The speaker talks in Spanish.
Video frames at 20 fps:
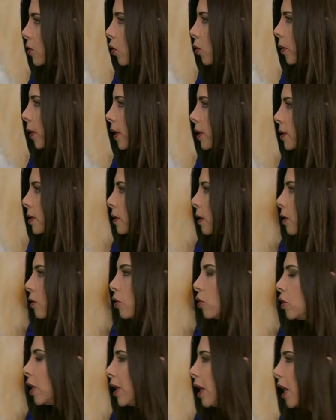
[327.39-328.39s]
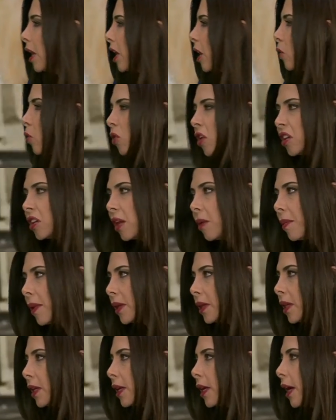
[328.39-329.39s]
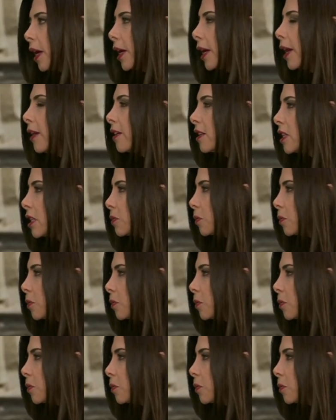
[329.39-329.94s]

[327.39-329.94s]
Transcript: obras, ¿hay alguna temática creadas